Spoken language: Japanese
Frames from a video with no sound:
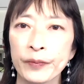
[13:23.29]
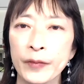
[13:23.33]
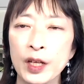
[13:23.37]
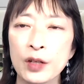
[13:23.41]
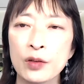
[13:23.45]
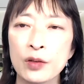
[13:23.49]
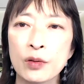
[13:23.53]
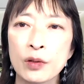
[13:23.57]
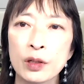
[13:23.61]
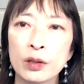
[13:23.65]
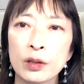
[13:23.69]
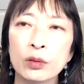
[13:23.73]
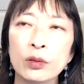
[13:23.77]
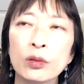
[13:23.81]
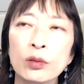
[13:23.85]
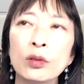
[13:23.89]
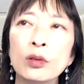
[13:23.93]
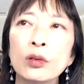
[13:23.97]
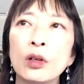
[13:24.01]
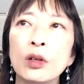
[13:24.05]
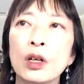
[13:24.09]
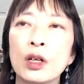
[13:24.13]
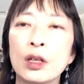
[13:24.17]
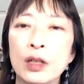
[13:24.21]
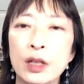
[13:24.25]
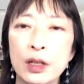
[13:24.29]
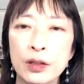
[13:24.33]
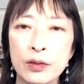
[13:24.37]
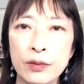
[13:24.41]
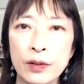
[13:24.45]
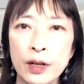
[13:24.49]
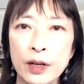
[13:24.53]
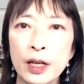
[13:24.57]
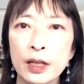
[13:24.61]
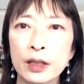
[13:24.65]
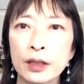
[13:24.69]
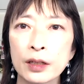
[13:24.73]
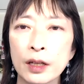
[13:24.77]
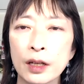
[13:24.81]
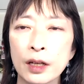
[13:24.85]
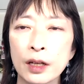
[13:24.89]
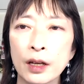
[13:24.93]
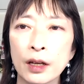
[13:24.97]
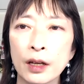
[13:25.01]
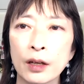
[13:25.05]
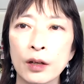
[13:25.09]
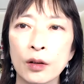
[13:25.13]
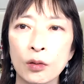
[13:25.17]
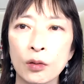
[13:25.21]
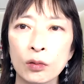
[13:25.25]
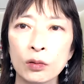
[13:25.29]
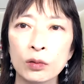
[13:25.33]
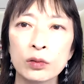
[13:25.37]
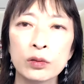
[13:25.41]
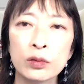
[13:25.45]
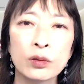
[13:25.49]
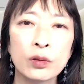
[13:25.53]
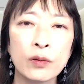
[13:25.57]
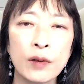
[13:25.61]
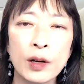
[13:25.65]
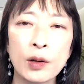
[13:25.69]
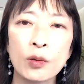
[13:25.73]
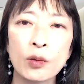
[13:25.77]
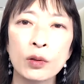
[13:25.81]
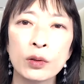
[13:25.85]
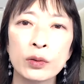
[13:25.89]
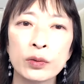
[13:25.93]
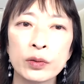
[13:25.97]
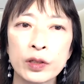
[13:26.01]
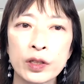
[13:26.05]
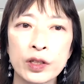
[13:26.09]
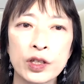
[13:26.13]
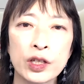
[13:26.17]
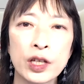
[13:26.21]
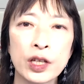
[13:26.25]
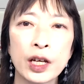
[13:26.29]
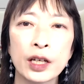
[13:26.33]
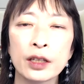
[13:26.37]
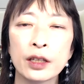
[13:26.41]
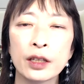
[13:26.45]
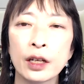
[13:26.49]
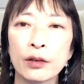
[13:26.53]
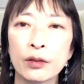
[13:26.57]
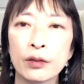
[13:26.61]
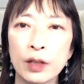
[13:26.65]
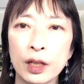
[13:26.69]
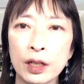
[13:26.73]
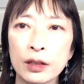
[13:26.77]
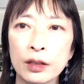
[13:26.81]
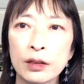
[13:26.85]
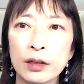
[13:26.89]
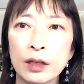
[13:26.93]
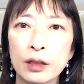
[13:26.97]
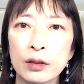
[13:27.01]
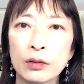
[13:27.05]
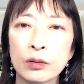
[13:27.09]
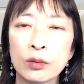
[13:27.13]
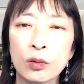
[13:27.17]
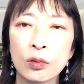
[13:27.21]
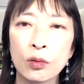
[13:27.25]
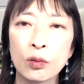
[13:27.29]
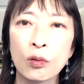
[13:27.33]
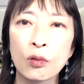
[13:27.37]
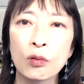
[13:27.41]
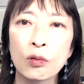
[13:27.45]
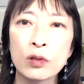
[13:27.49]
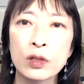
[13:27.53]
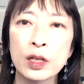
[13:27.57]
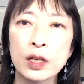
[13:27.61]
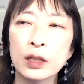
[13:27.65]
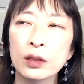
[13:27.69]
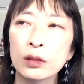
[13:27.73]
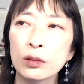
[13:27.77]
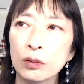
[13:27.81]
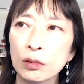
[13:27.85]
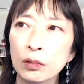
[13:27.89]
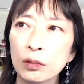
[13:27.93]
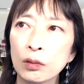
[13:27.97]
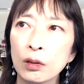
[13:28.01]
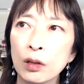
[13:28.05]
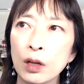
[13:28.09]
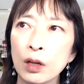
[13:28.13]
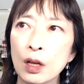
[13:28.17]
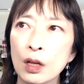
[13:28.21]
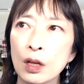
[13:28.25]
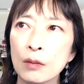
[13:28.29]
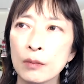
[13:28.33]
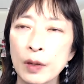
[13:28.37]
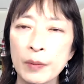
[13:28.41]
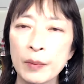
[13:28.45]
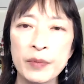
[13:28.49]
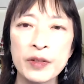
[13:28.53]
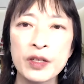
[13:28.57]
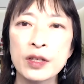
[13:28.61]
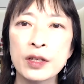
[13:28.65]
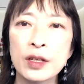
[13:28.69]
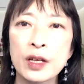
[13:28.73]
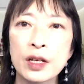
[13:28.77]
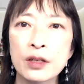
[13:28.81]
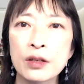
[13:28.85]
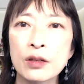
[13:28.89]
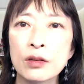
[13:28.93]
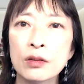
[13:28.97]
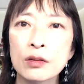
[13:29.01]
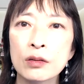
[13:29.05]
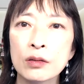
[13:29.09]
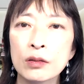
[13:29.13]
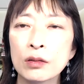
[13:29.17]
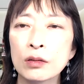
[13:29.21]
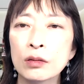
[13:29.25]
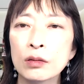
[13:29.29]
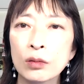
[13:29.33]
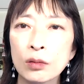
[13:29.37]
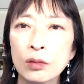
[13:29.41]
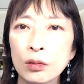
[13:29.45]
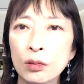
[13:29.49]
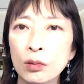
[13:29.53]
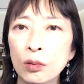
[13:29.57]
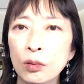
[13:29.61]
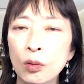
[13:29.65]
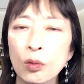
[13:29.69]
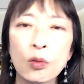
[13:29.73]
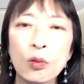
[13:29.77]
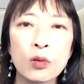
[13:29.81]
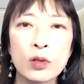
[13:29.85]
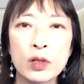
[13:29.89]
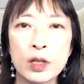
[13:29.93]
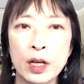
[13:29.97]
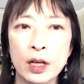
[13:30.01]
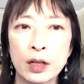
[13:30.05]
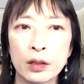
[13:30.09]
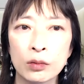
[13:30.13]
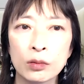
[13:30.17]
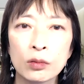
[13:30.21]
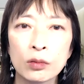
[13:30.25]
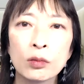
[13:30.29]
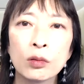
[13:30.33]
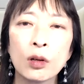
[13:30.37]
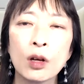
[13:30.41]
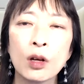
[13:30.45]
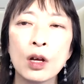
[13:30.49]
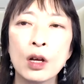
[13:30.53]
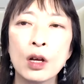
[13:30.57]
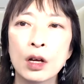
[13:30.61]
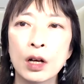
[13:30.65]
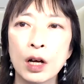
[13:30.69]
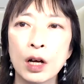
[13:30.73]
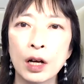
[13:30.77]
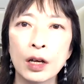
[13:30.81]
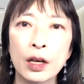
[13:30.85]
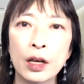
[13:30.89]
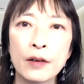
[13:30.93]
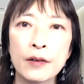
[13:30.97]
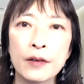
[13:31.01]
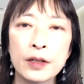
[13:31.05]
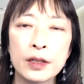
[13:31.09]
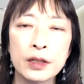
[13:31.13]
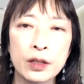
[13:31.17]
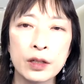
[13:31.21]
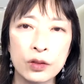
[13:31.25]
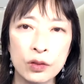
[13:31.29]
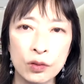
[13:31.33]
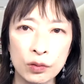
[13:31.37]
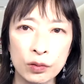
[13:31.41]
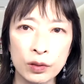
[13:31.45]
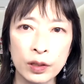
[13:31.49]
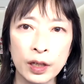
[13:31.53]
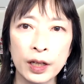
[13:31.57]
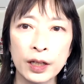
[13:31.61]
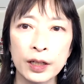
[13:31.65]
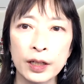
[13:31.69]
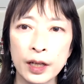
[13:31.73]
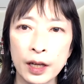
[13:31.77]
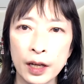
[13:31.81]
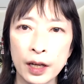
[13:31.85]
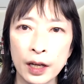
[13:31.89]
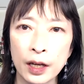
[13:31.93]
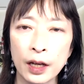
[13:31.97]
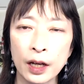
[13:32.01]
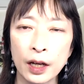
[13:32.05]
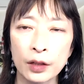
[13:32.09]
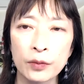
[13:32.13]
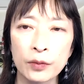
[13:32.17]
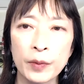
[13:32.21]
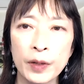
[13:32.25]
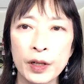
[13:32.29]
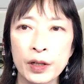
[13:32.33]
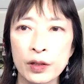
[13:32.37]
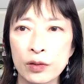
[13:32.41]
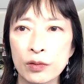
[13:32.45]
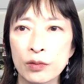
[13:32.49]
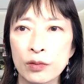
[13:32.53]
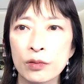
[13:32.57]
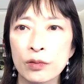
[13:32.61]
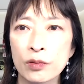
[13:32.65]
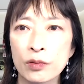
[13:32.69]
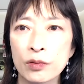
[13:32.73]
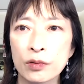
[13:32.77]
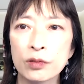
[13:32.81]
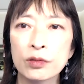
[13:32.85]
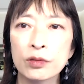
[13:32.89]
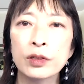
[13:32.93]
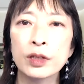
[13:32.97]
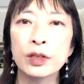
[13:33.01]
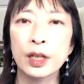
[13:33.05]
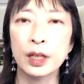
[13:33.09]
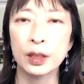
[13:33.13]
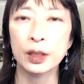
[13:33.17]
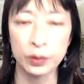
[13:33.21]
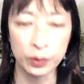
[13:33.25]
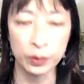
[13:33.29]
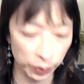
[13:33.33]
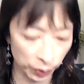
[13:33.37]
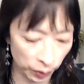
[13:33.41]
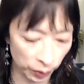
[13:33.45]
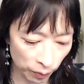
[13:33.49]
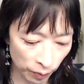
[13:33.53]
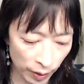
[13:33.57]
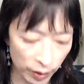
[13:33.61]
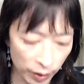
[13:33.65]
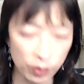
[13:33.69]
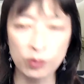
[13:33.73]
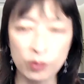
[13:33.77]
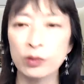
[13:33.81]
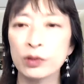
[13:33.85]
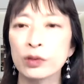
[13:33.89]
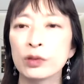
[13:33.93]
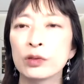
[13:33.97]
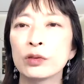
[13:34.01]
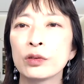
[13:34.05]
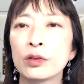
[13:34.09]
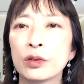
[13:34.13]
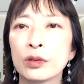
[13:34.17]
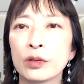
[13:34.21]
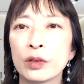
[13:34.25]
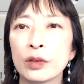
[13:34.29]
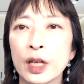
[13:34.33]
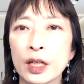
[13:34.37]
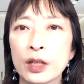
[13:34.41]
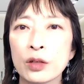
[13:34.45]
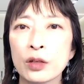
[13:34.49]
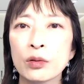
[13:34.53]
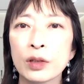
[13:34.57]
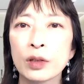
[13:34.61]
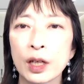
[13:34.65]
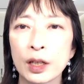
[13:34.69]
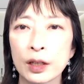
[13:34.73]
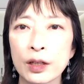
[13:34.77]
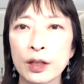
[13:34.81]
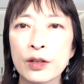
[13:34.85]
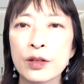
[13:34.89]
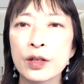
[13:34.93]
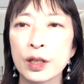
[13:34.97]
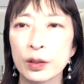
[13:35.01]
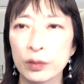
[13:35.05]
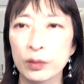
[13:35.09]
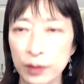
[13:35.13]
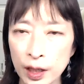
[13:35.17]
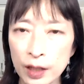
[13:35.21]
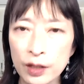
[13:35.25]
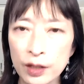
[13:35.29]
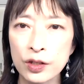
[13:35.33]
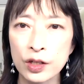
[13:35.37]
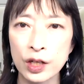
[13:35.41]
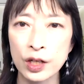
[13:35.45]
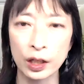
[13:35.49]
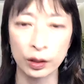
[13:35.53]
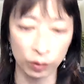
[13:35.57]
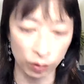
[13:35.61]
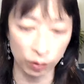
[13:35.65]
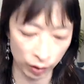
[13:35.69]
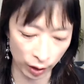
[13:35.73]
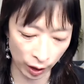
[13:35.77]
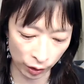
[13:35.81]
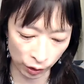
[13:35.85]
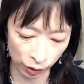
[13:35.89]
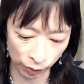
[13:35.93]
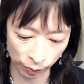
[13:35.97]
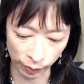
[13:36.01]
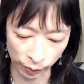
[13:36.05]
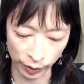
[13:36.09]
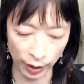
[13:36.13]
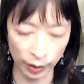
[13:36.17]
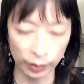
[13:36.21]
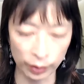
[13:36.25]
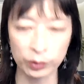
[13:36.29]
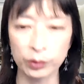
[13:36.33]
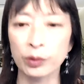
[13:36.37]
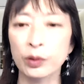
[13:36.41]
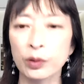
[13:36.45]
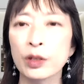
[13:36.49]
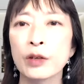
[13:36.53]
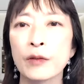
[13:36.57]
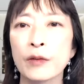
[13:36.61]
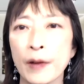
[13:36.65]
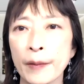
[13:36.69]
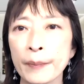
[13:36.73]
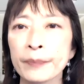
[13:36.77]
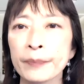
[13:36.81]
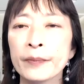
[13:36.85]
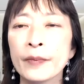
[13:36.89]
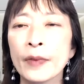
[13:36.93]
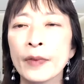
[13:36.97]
で、それとなぞらえて、本当はこういうふうにしたいんだよねっていう方向性と、まあ、ビジネスの方向性を掛け合わせた状態でアドバイスをするっていう、まあそういう内容なんですけどね。ちゃんと30分やるときには。